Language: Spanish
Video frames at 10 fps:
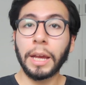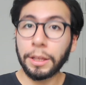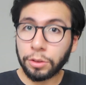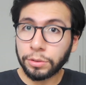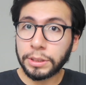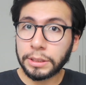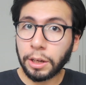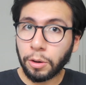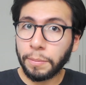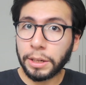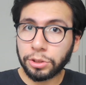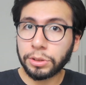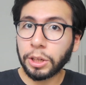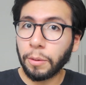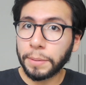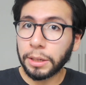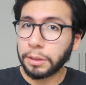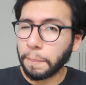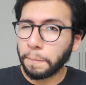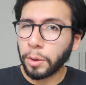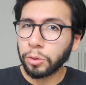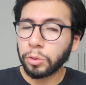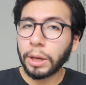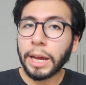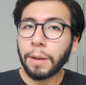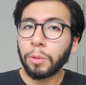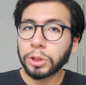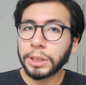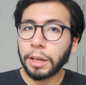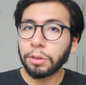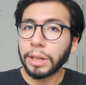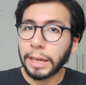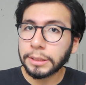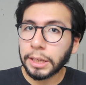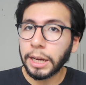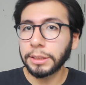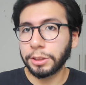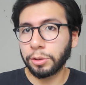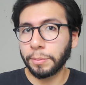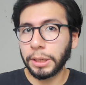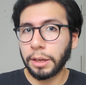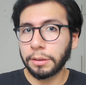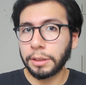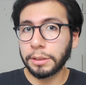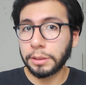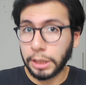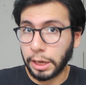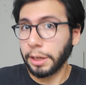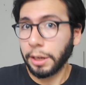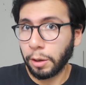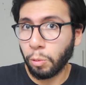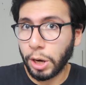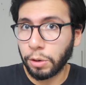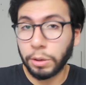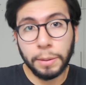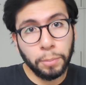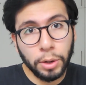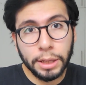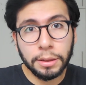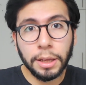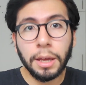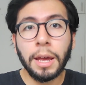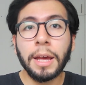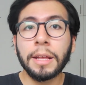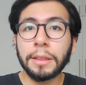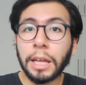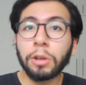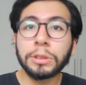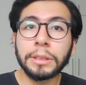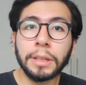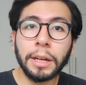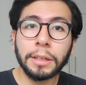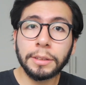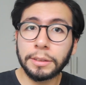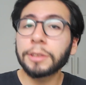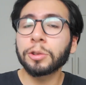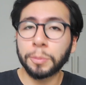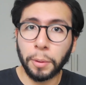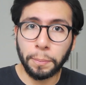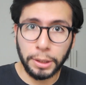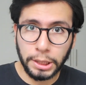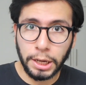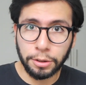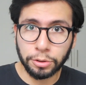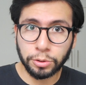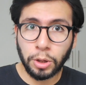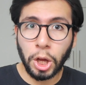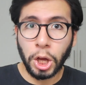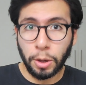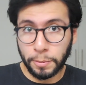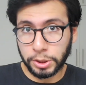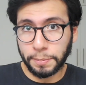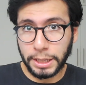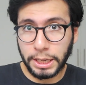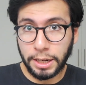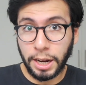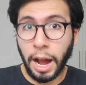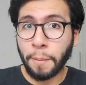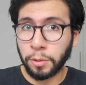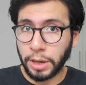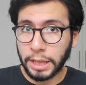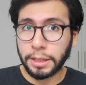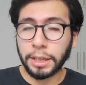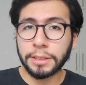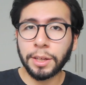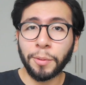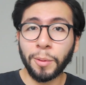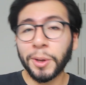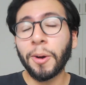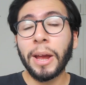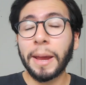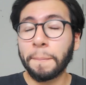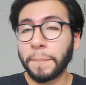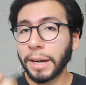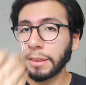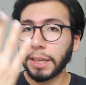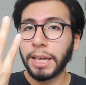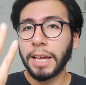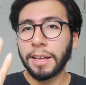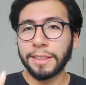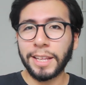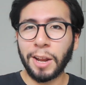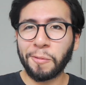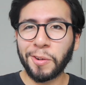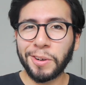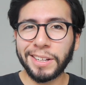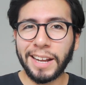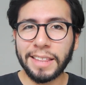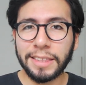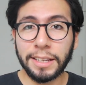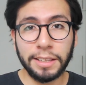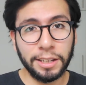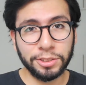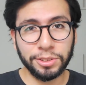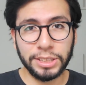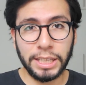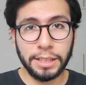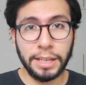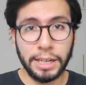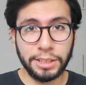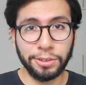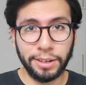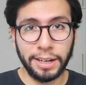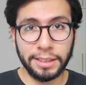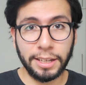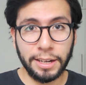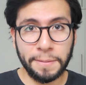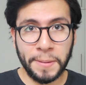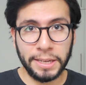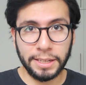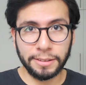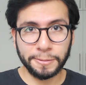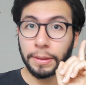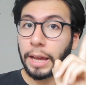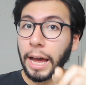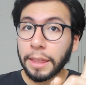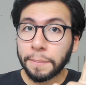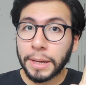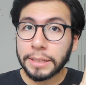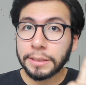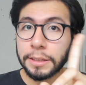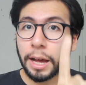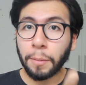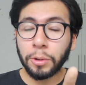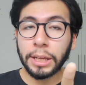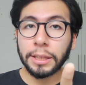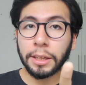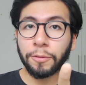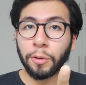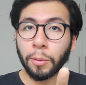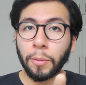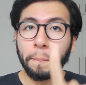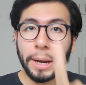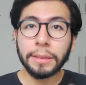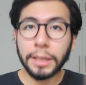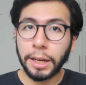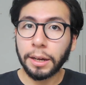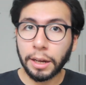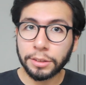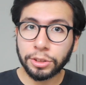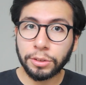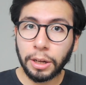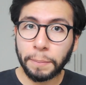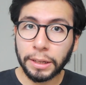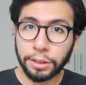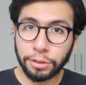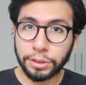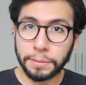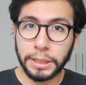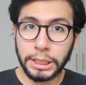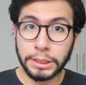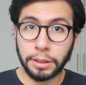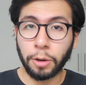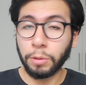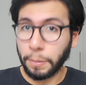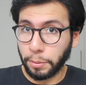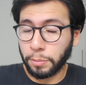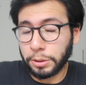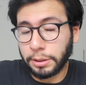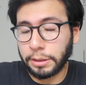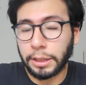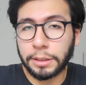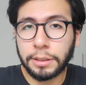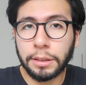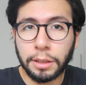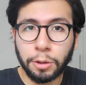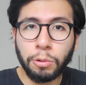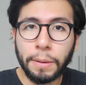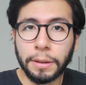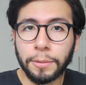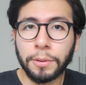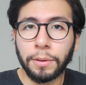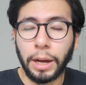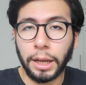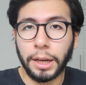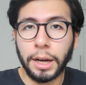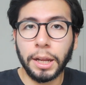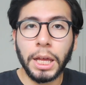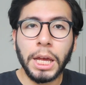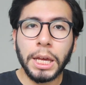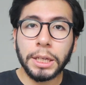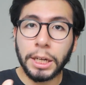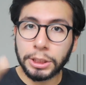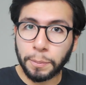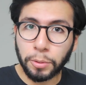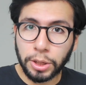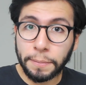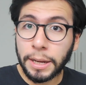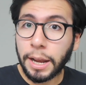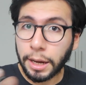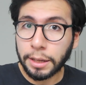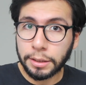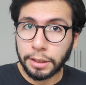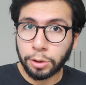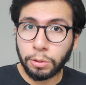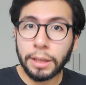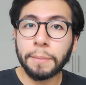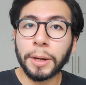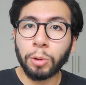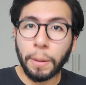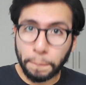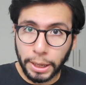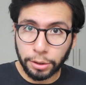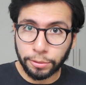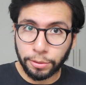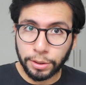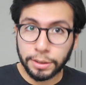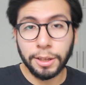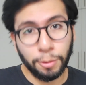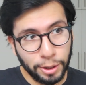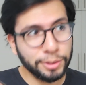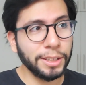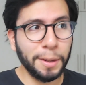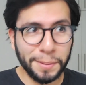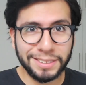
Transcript: Entonces el comercio se convierte pronto en el vocero de las clases dominantes de la era del guano y por ende de los intereses de sus propietarios. Como se imaginan, Amunategui se volvió en parte de la flor innata de la sociedad aristocrática limeña. Además, Amunategui formó parte de la creación del Partido Civilista, una propuesta interesante y nueva, debo agregar, quienes apoyaban la candidatura de Manuel Pardo, quien luego sería